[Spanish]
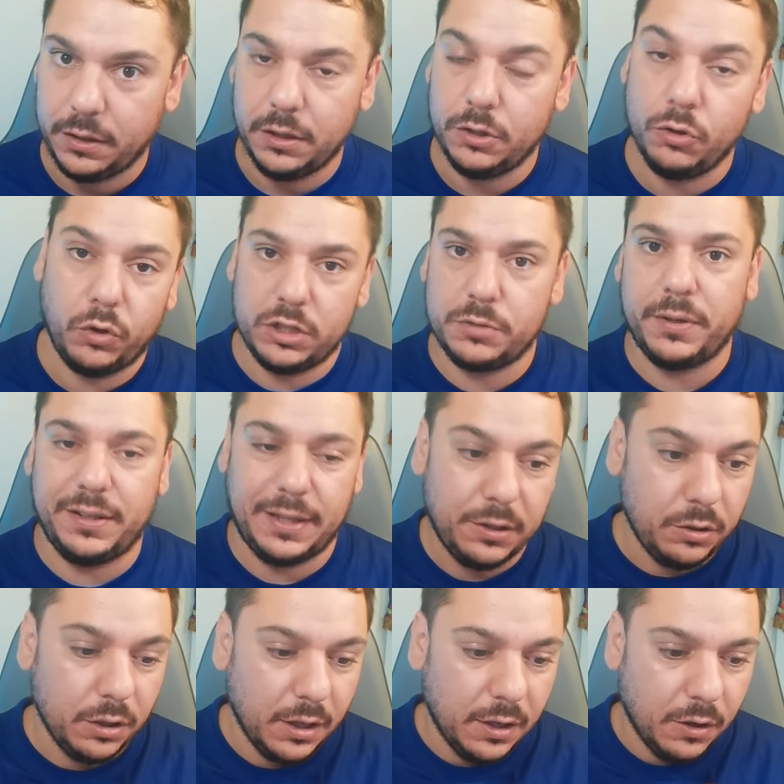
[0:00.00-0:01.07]
No es verdad.
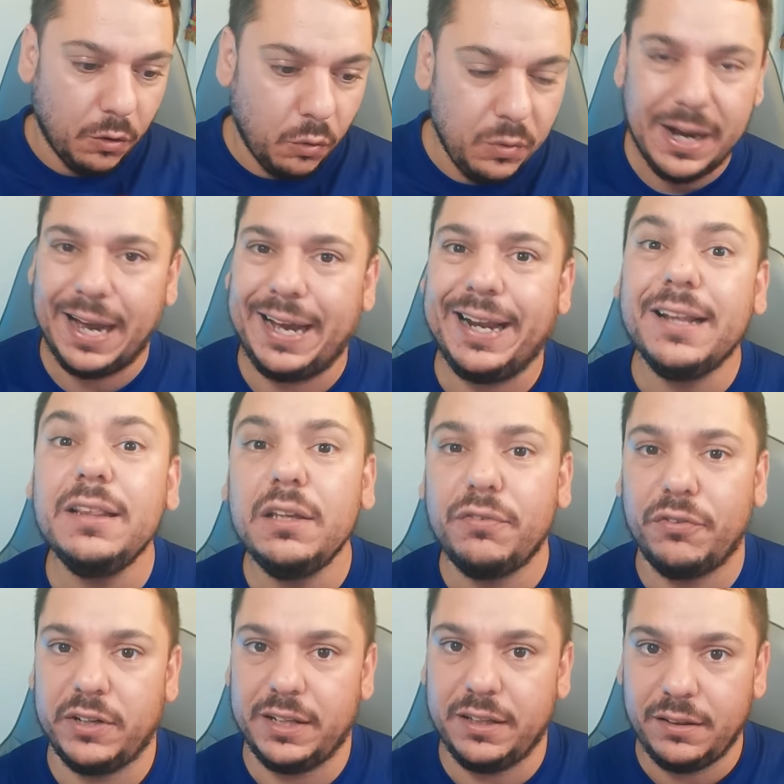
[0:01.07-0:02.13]
Hay una gran
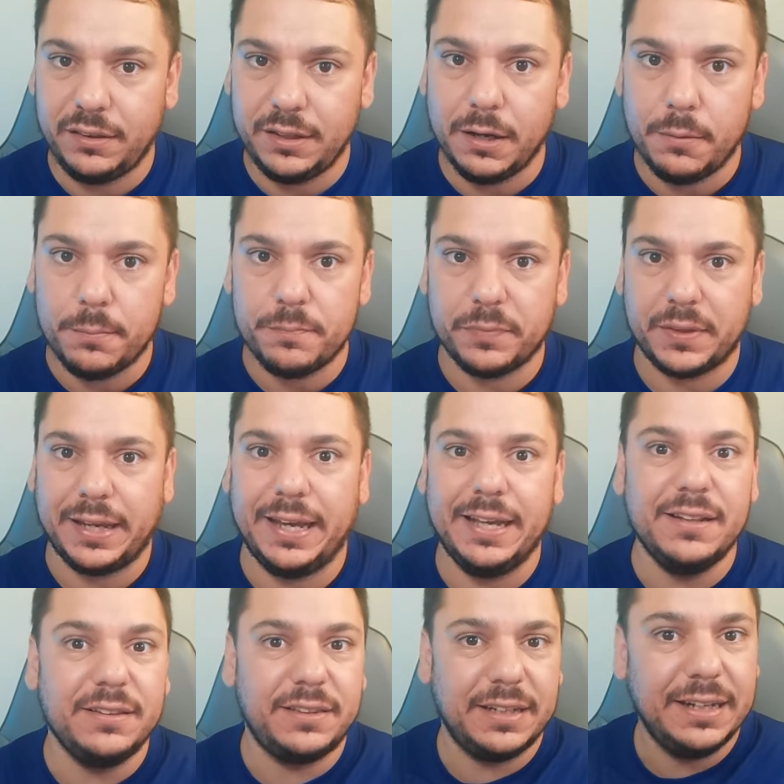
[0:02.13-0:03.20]
diferencia
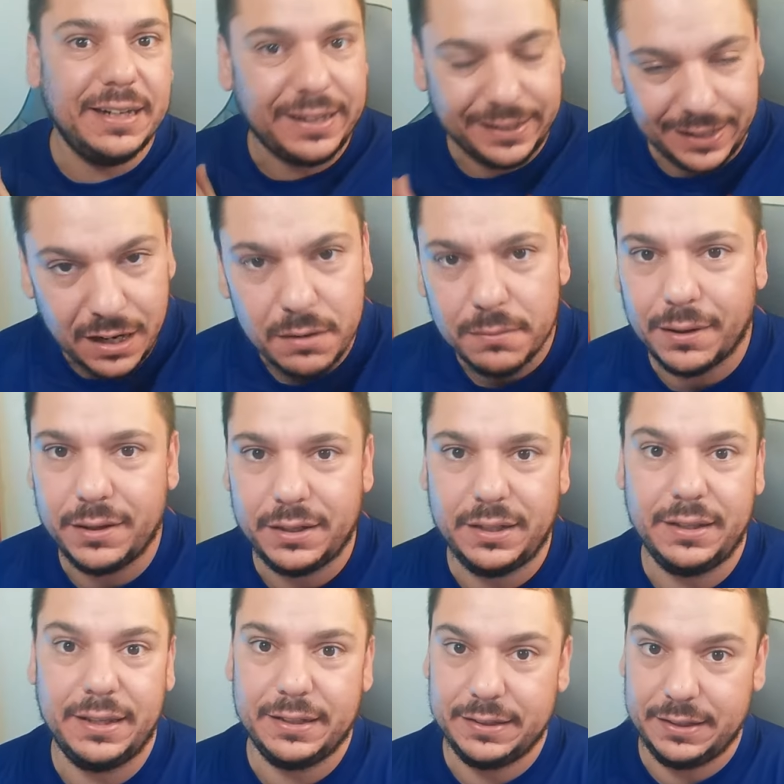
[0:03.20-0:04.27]
entre el Real Madrid
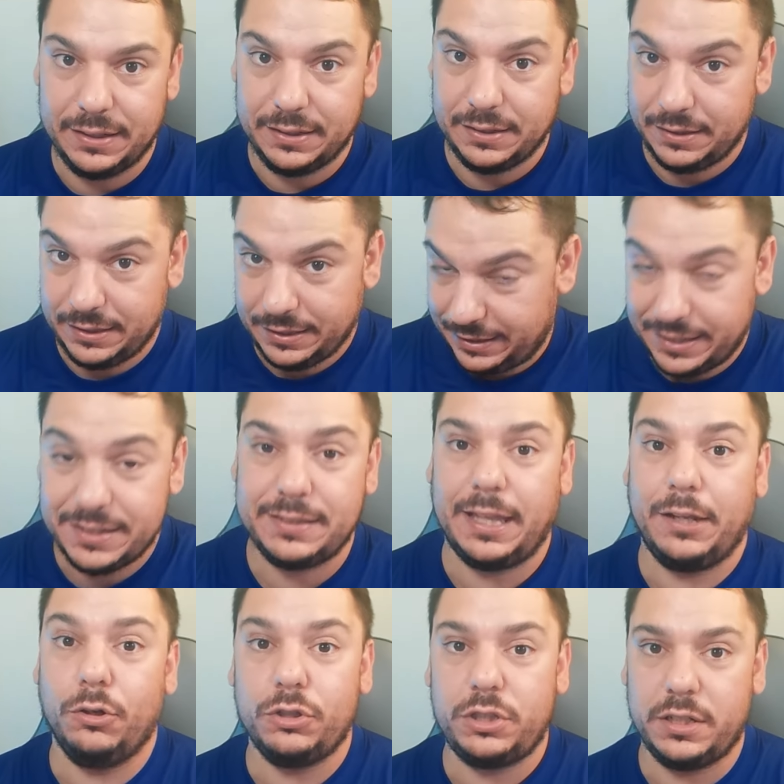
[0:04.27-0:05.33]
de, esta
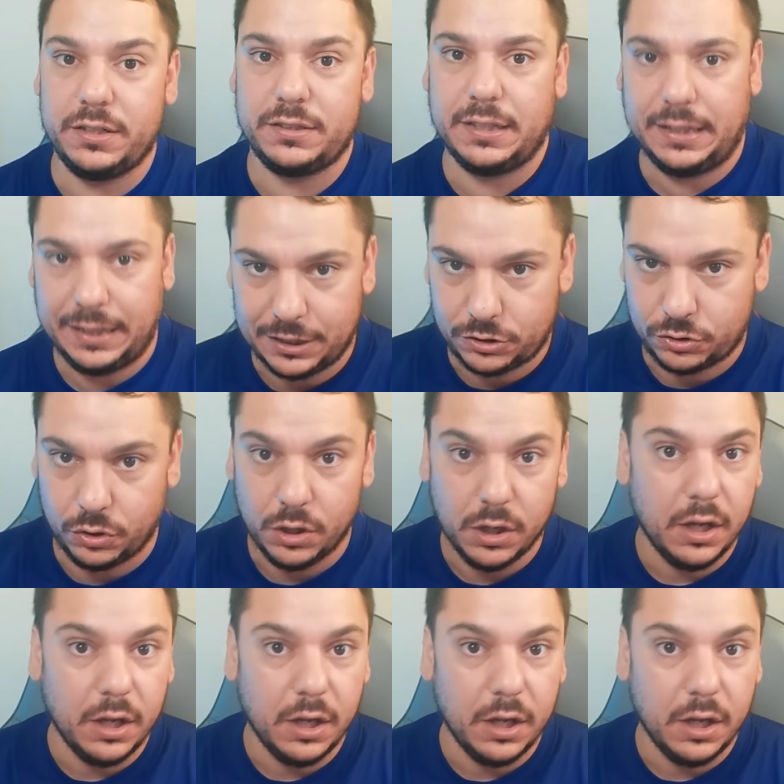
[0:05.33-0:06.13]
noche, en este caso,